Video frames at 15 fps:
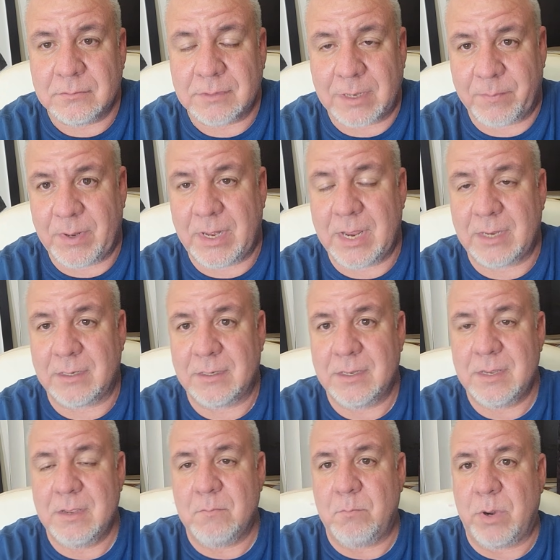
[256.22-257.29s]
que pelean
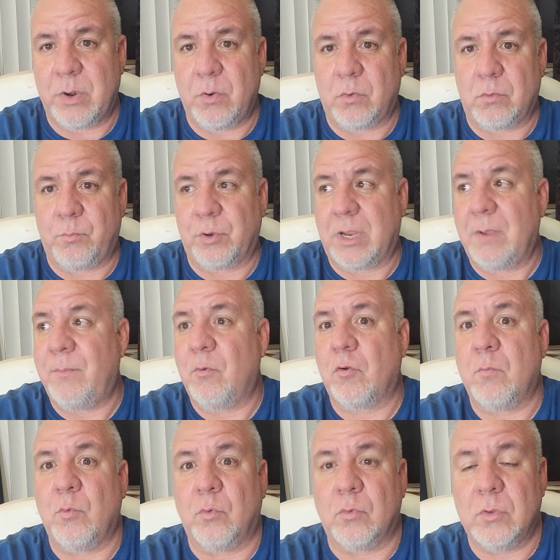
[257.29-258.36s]
Bern por ejemplo,
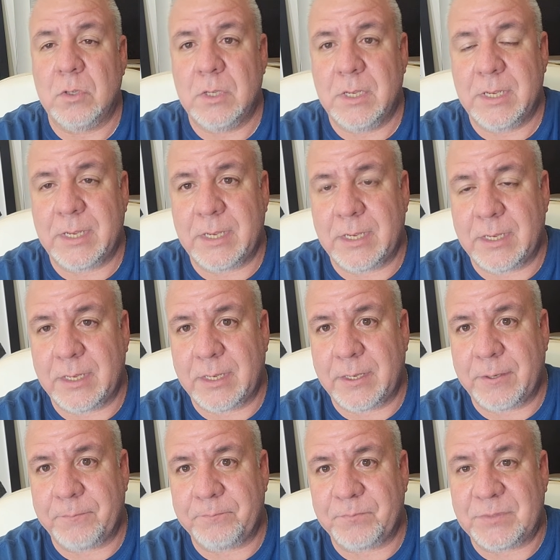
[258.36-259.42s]
como
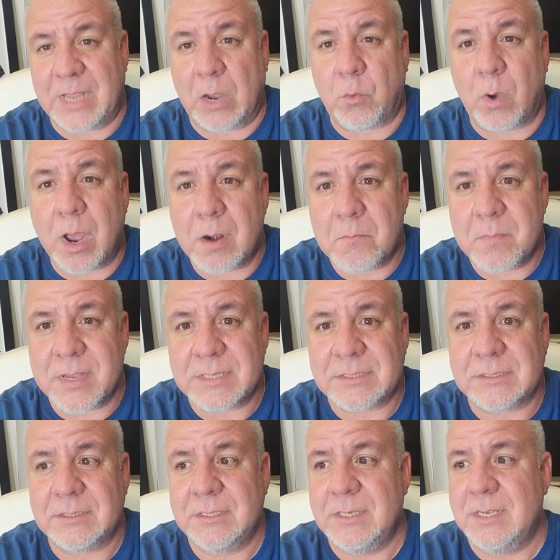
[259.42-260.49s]
eh, Tiago
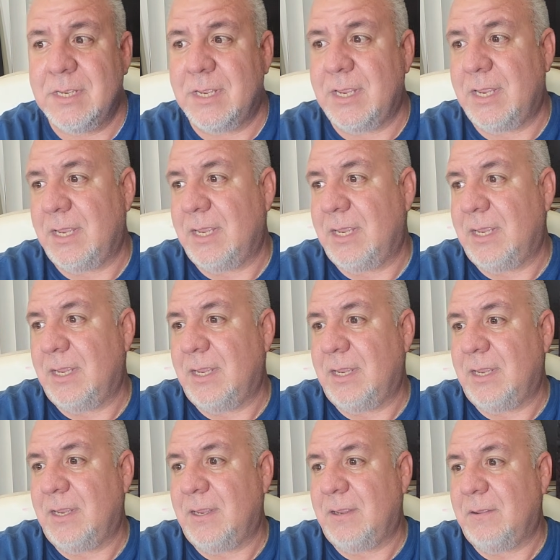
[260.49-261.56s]
Alves,
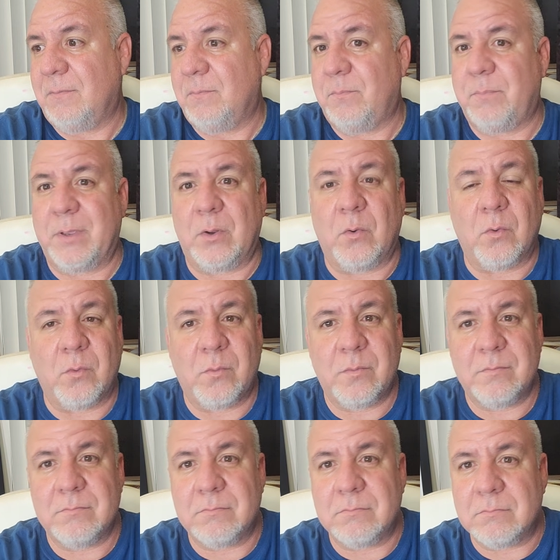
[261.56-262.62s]
eh, pero
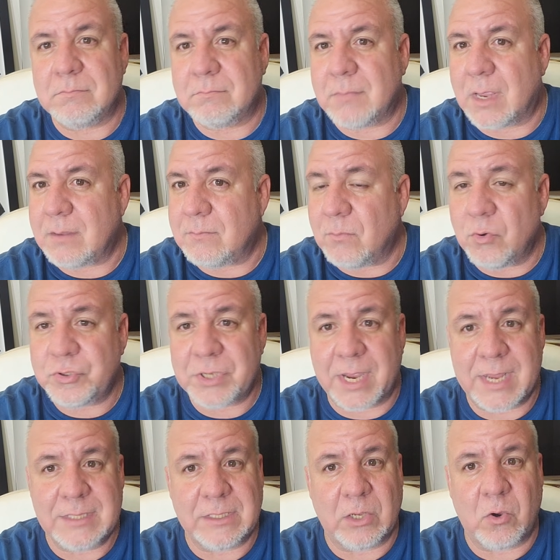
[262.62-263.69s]
hay mucha
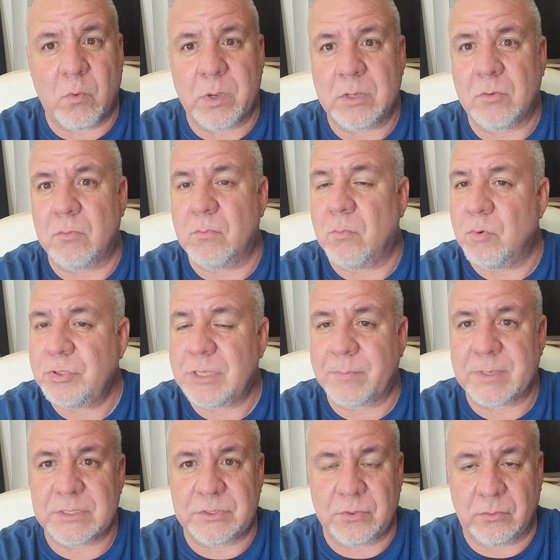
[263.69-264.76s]
gente joven con mucha
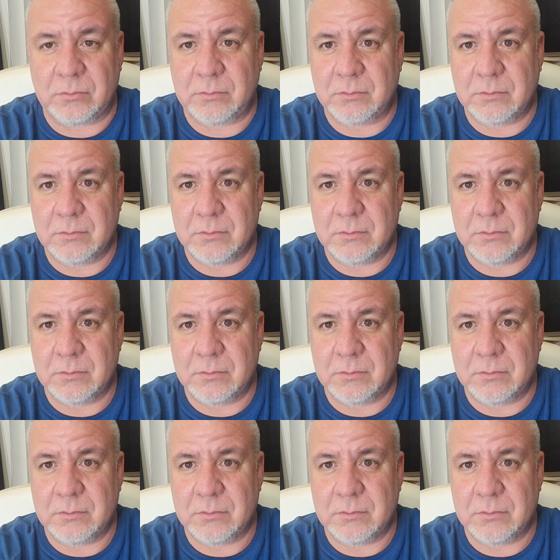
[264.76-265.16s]
presión